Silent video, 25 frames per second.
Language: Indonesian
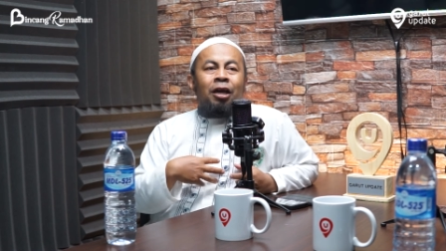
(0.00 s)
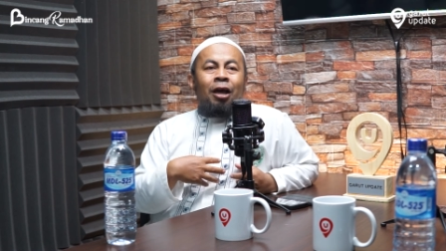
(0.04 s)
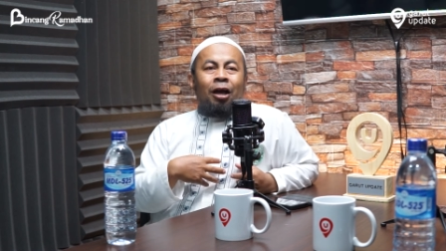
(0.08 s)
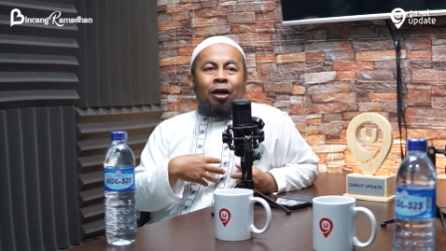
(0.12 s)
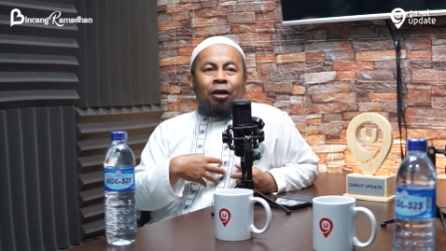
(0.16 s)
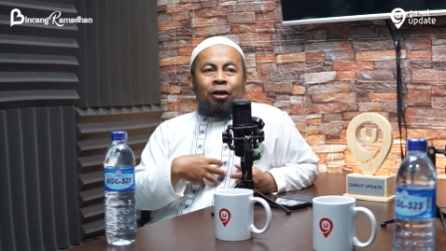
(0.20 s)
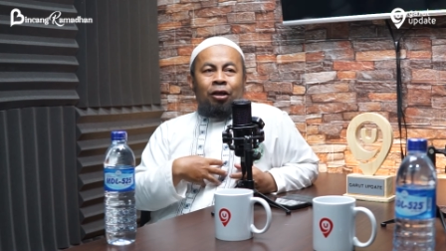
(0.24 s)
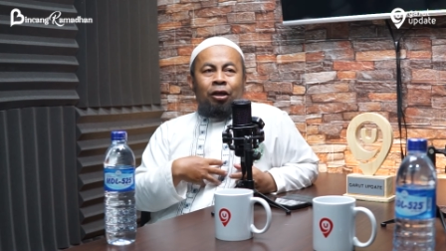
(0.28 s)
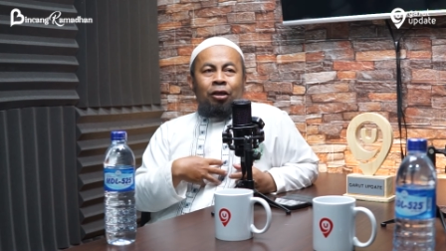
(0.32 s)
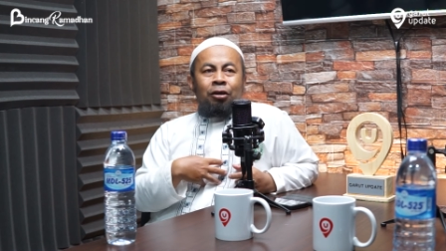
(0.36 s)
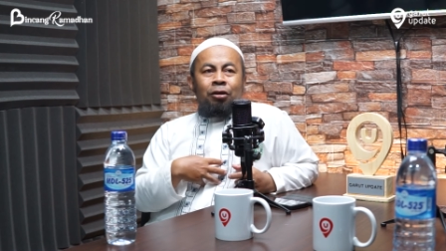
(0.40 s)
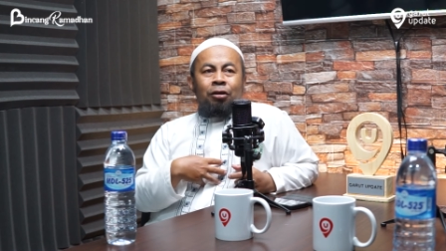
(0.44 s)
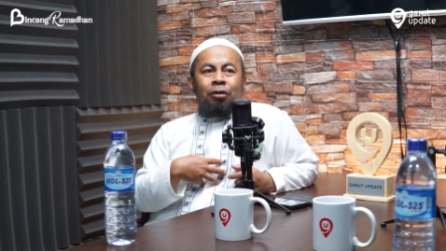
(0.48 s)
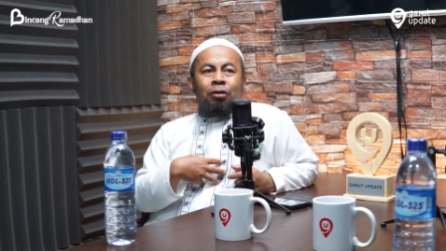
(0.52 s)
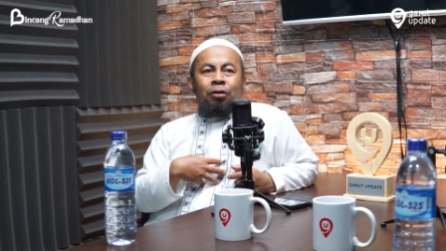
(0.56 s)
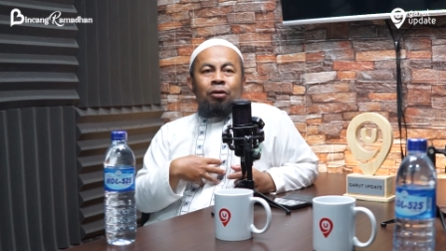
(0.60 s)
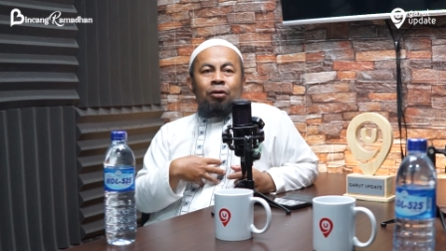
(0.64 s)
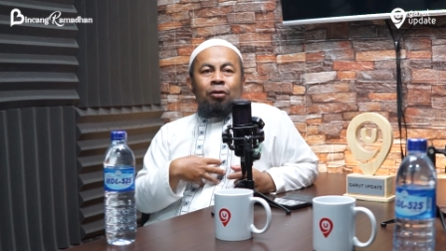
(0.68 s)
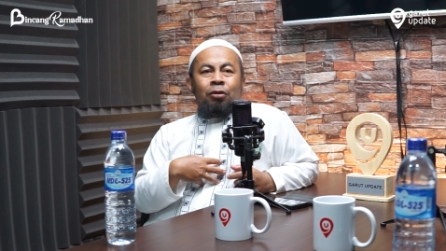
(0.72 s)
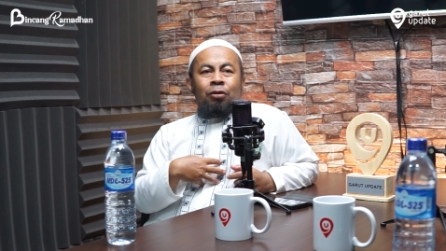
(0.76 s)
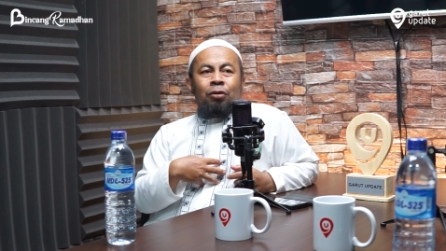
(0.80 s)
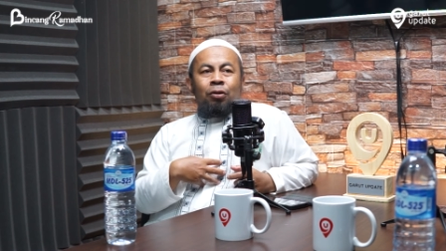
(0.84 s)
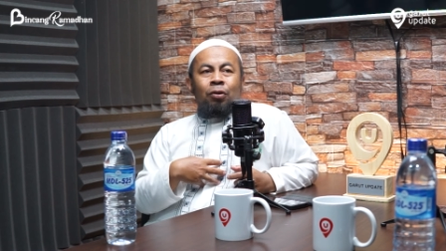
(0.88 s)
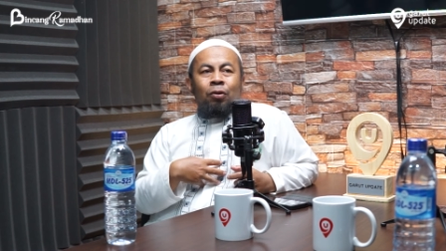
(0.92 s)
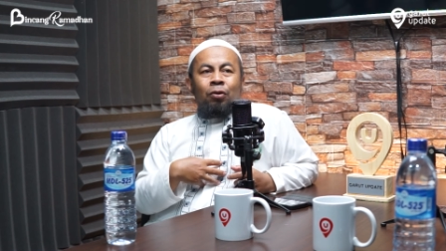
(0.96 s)
yakin
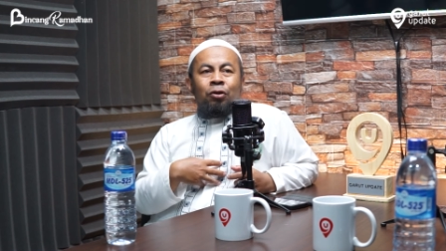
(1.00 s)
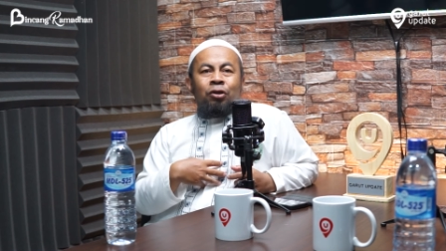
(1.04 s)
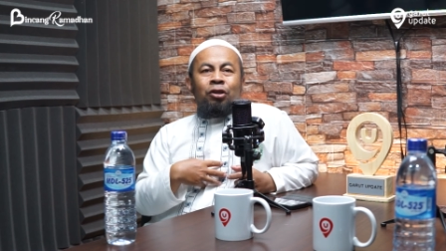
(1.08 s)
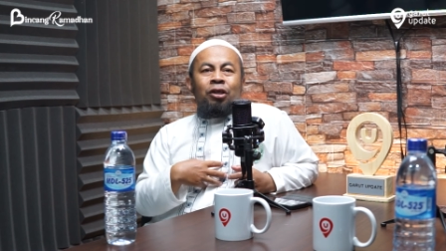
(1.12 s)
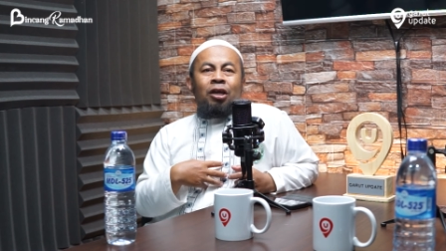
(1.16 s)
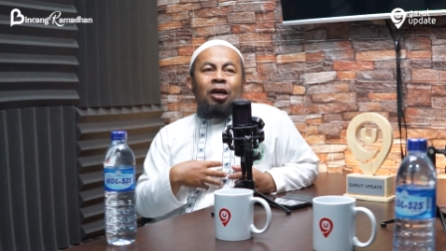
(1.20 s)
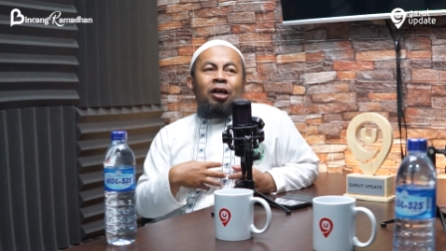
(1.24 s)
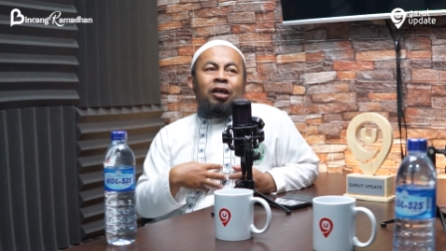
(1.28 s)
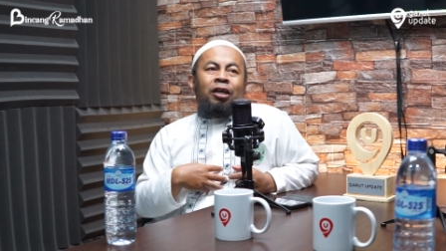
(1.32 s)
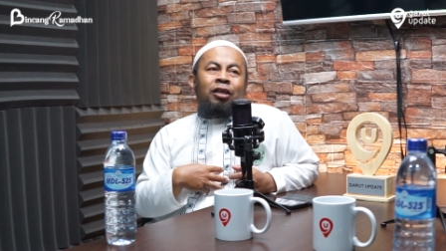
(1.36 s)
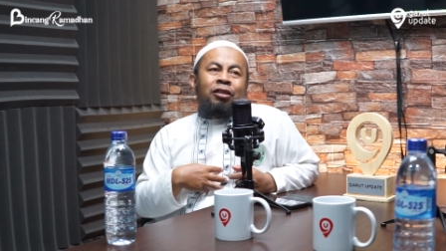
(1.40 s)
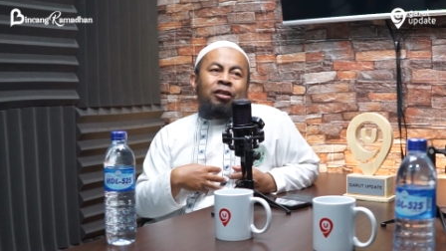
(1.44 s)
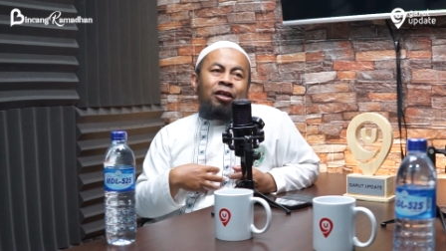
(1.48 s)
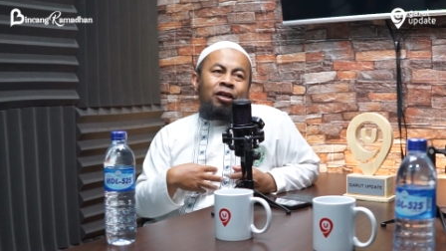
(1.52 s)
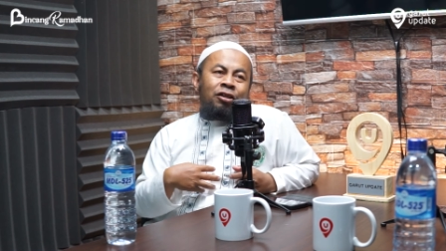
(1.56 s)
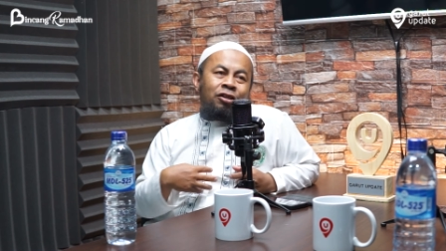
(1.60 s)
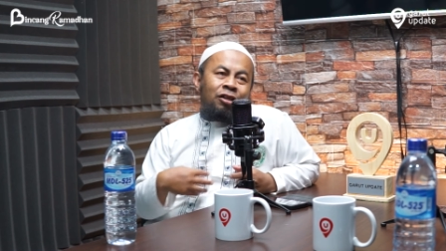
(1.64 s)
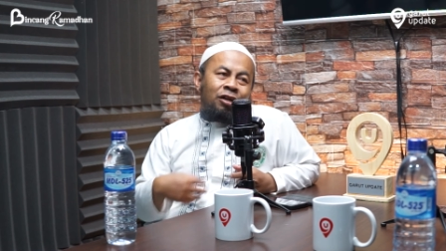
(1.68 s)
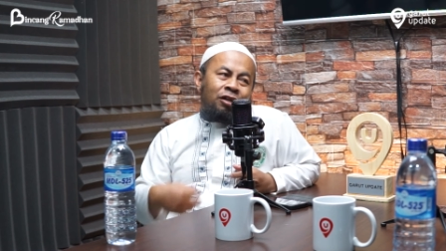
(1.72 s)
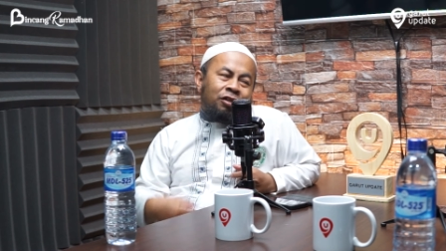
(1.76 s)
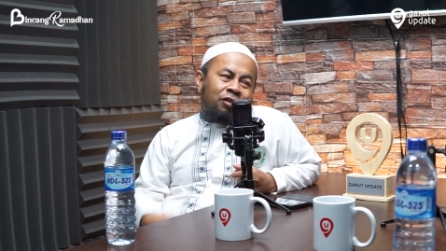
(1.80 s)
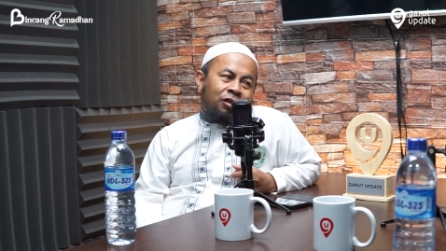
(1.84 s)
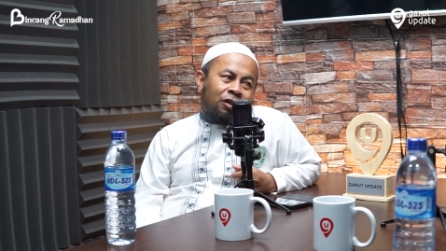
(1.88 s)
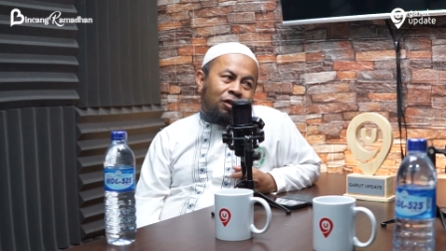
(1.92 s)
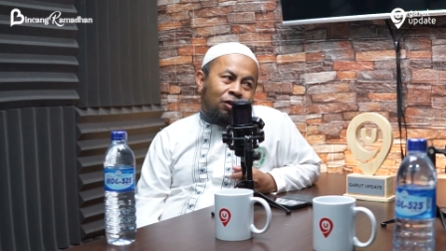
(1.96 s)
usia kita
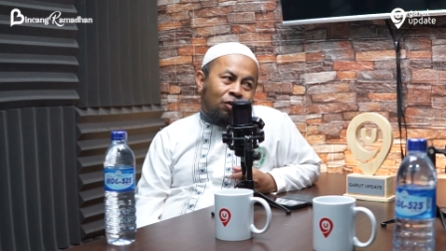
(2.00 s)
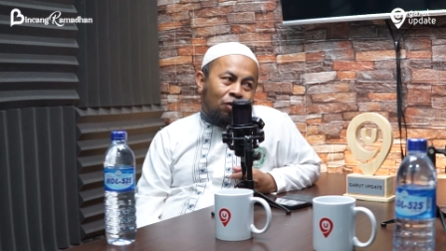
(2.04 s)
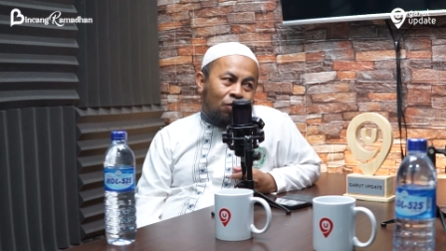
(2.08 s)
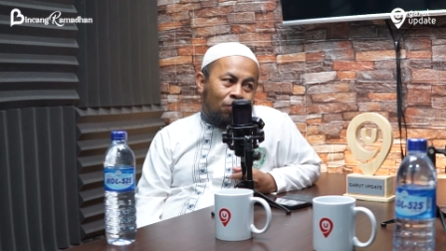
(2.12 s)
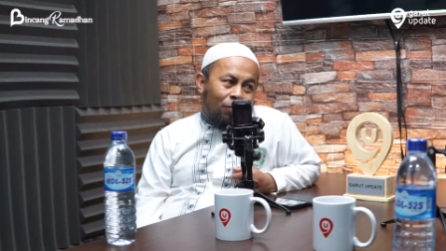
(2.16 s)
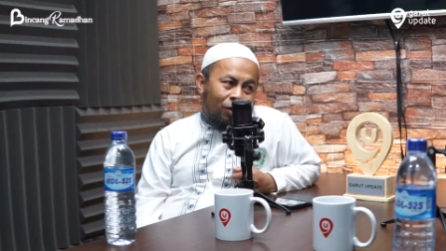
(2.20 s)
selesai di